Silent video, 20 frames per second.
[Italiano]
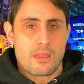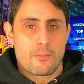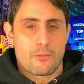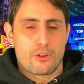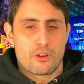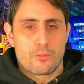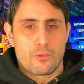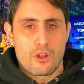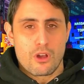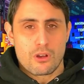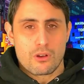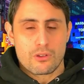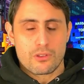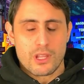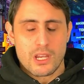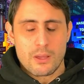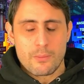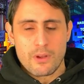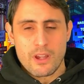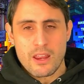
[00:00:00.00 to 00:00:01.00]
monoblocco
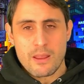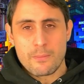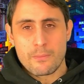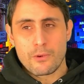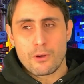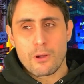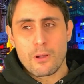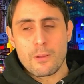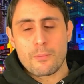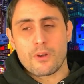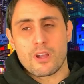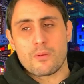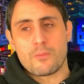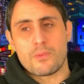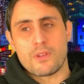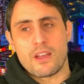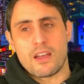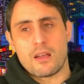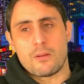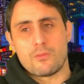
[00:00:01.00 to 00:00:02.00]
della Brembo e poi
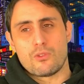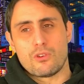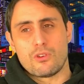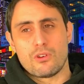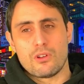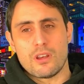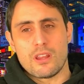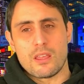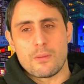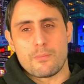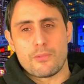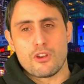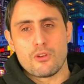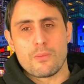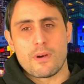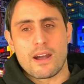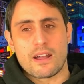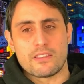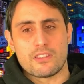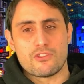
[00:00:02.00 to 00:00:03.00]
abbiamo le
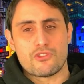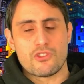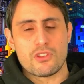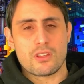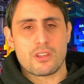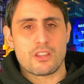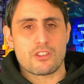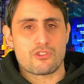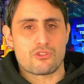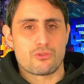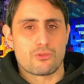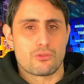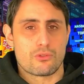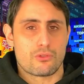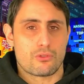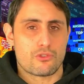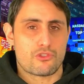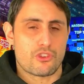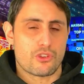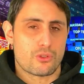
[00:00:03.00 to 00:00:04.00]
pneumatici che
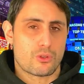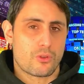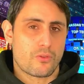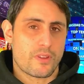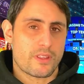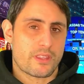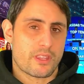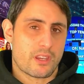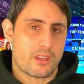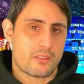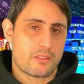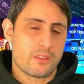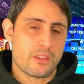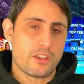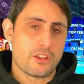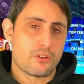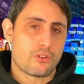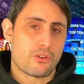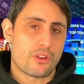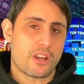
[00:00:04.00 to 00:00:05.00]
sono 120
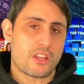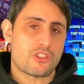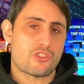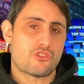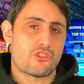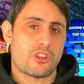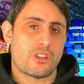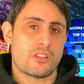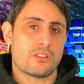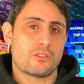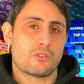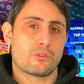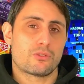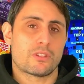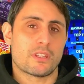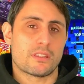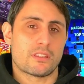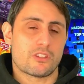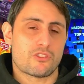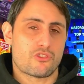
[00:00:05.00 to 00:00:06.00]
all'anteriore,
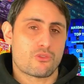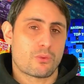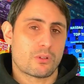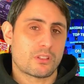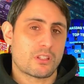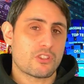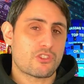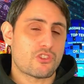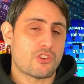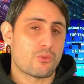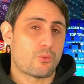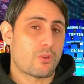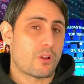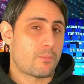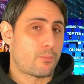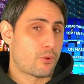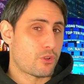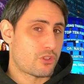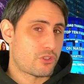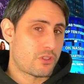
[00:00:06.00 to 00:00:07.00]
180-55 al
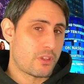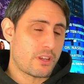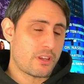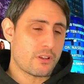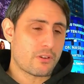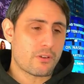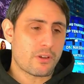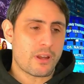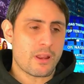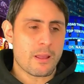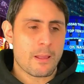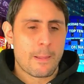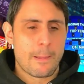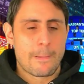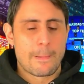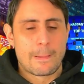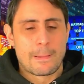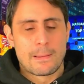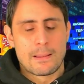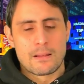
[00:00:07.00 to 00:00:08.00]

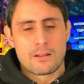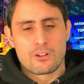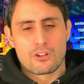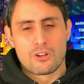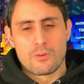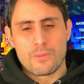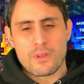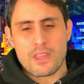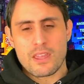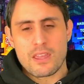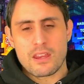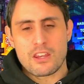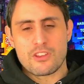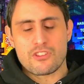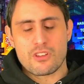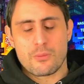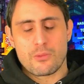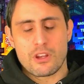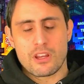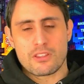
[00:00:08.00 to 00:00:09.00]
posteriore, come
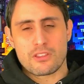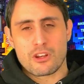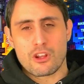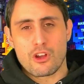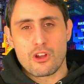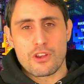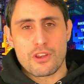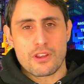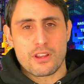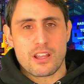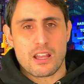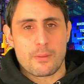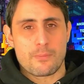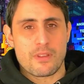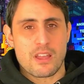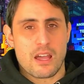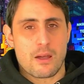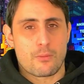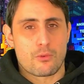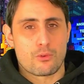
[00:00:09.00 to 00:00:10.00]
diciamo elettronica
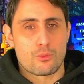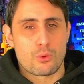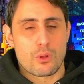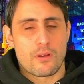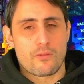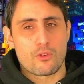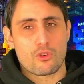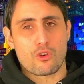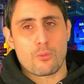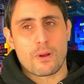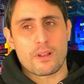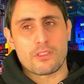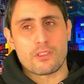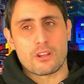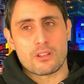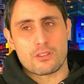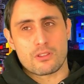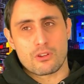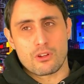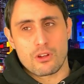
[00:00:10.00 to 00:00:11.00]
abbiamo un nuovo comando
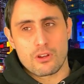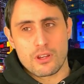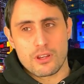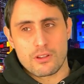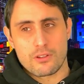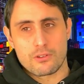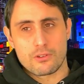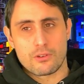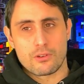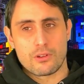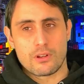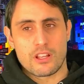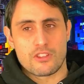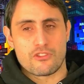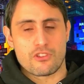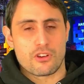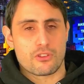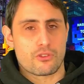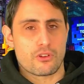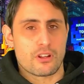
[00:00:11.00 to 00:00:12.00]
elettronico,
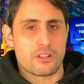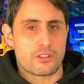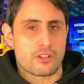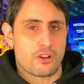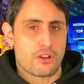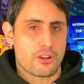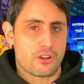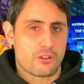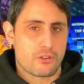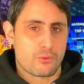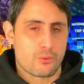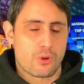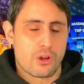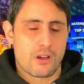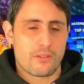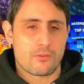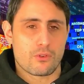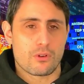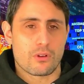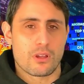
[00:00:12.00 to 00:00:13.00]
l'acceleratore elettronico
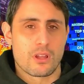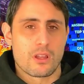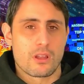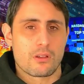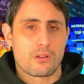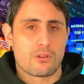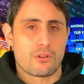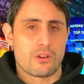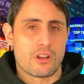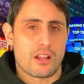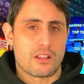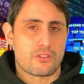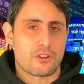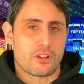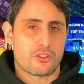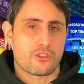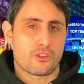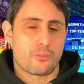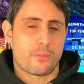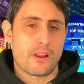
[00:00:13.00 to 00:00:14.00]
nuovo con la
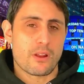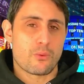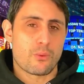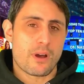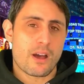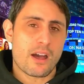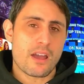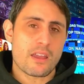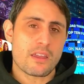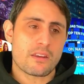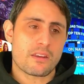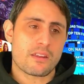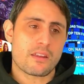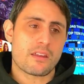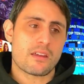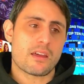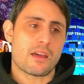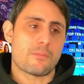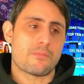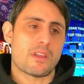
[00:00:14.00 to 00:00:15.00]
trotto by wire,
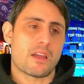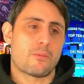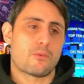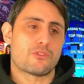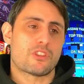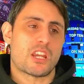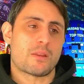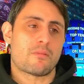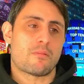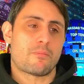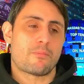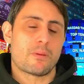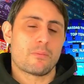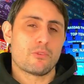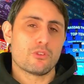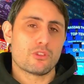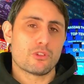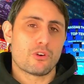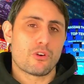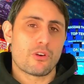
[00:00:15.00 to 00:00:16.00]
abbiamo tre mappe
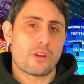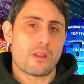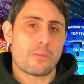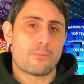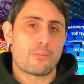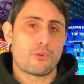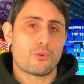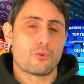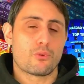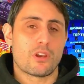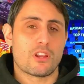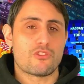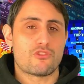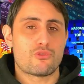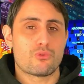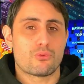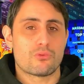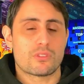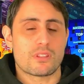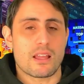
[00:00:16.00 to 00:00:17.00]
motore più
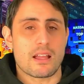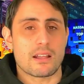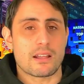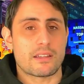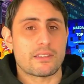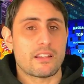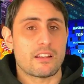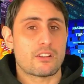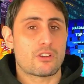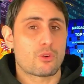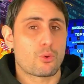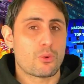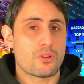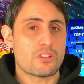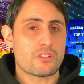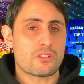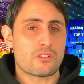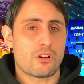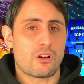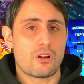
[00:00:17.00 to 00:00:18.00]
l'aggiunta anche del
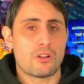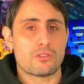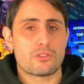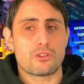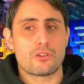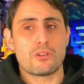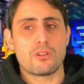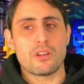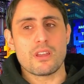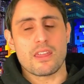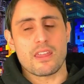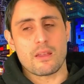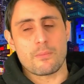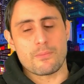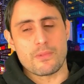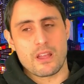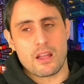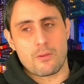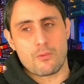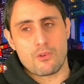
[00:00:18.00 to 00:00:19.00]
cruise control e
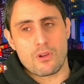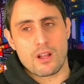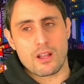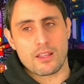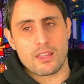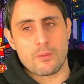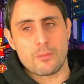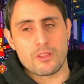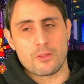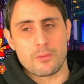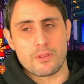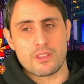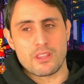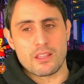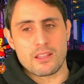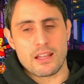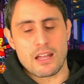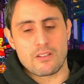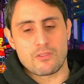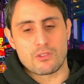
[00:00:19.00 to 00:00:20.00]
abbiamo anche, mi
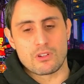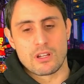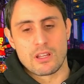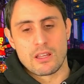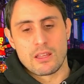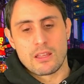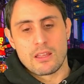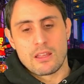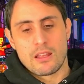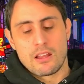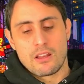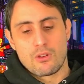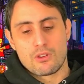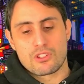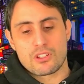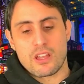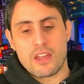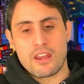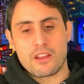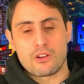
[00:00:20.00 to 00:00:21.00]
dimenticavo, lo
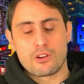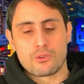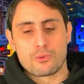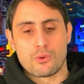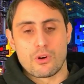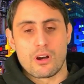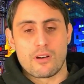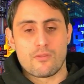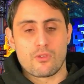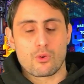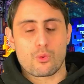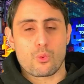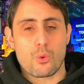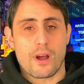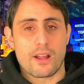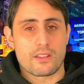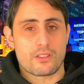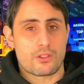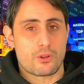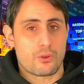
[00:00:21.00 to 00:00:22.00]
scarico nuovo
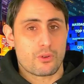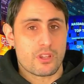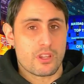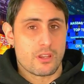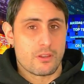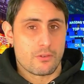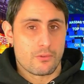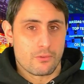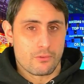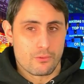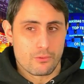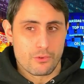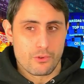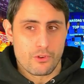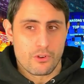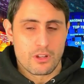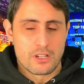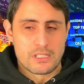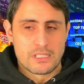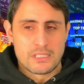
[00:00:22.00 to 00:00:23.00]
4 in
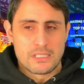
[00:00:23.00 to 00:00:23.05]
1.